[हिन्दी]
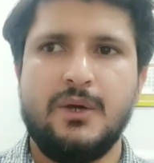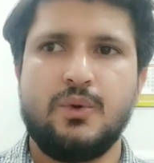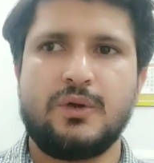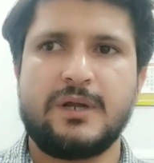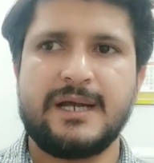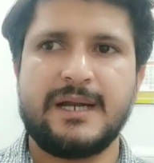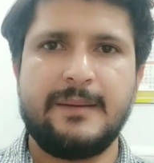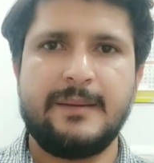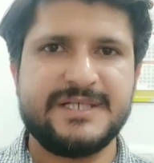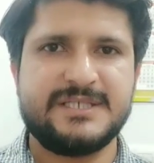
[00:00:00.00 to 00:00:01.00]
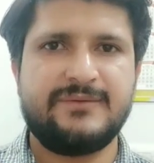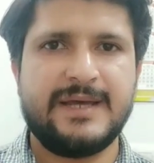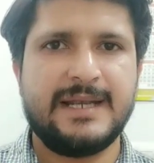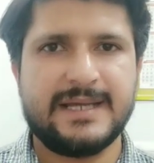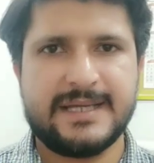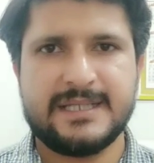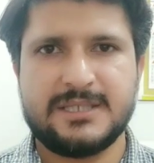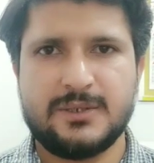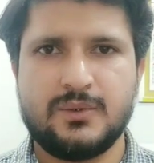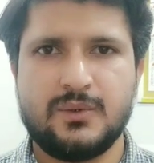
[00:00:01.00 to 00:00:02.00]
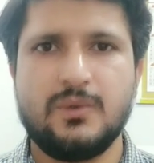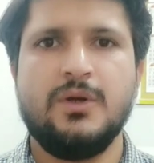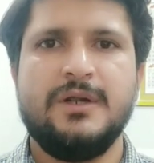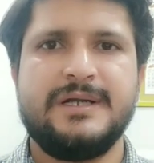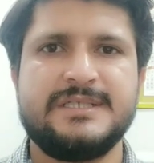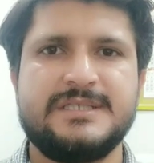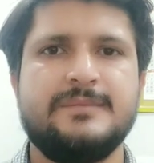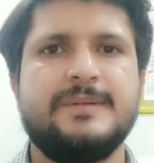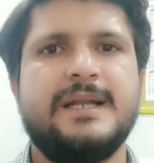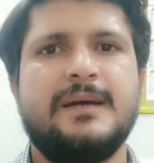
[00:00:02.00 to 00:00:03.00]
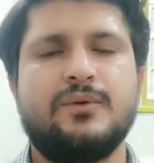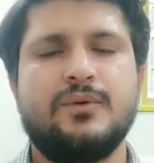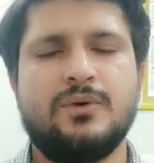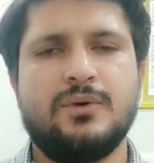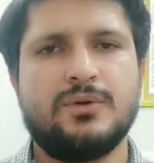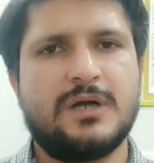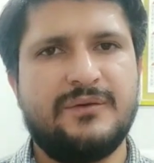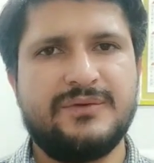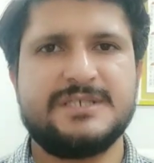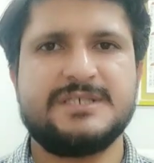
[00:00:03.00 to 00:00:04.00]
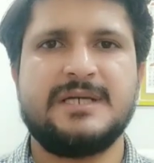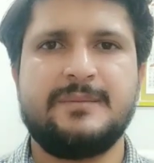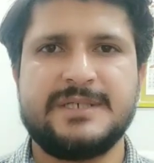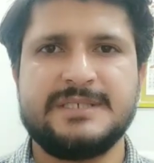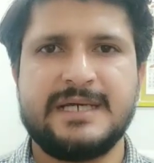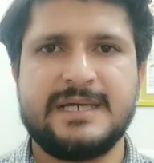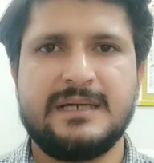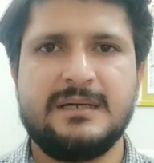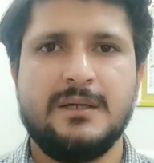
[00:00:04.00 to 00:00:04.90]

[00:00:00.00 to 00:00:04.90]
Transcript: और अगर आप डीसी फैन लेके आते हो डीसी फैन आपको काफ़ी सस्ता पड़ जाएगा